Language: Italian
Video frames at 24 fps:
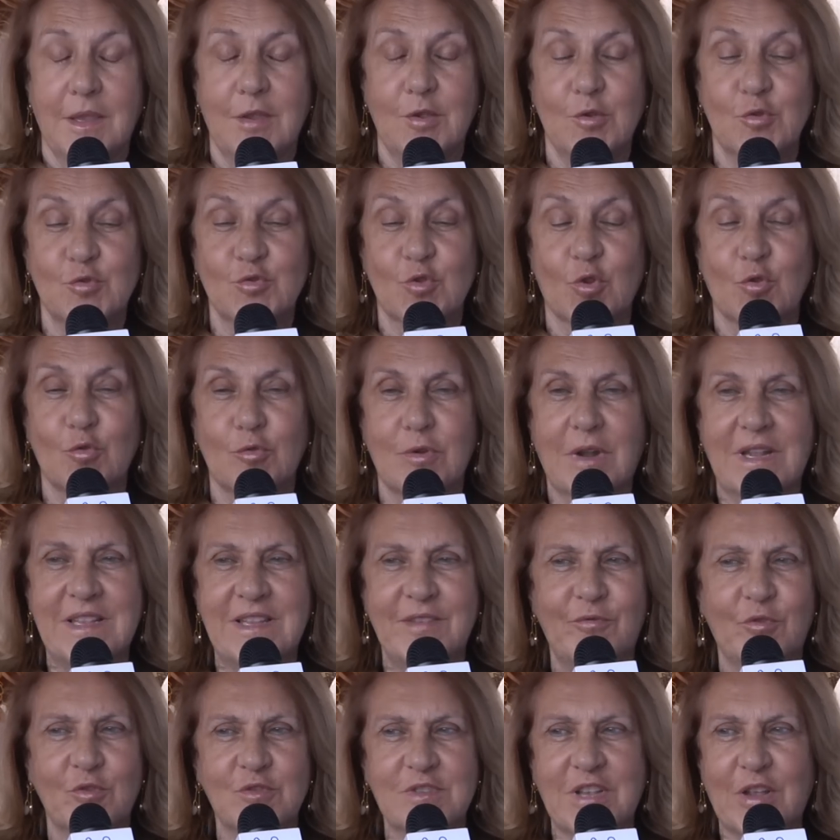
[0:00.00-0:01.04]
Io sono una
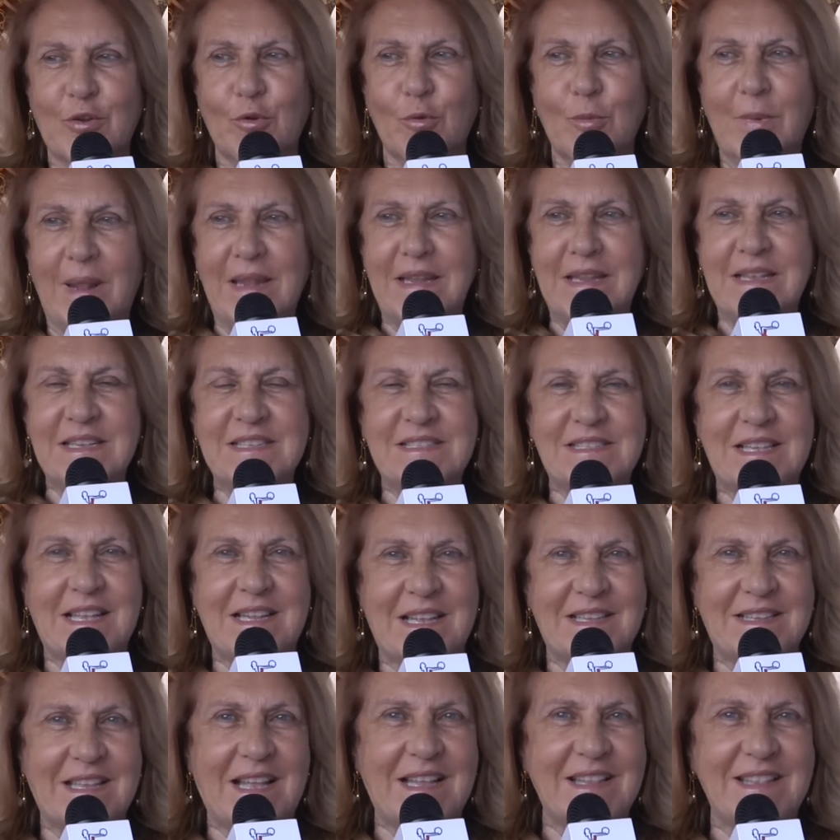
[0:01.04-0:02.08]
tifosa
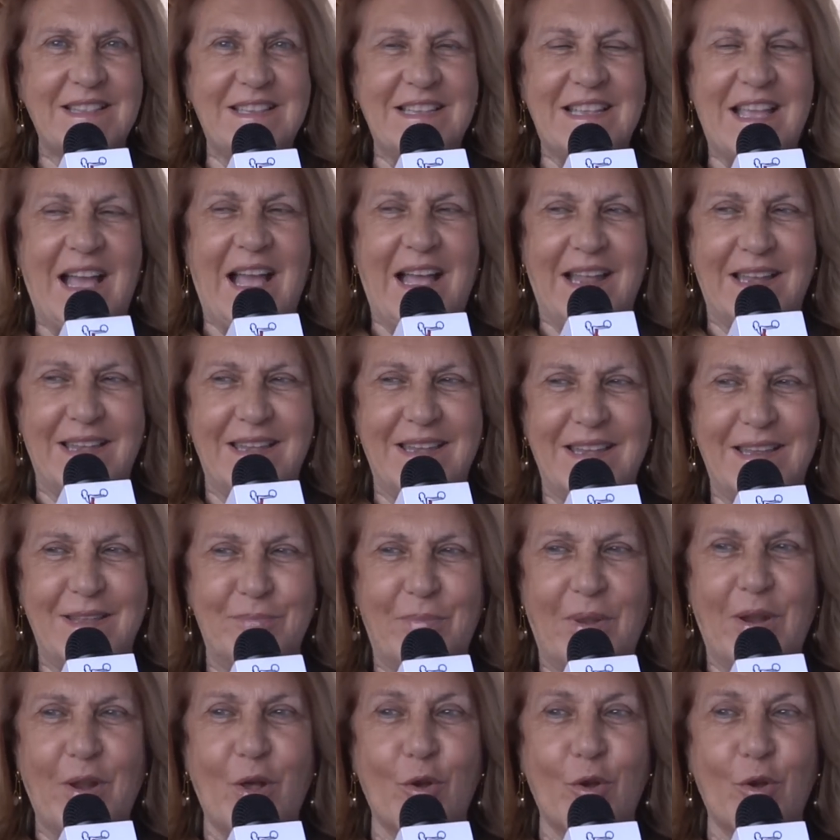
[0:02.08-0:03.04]
romanista da tanti anni,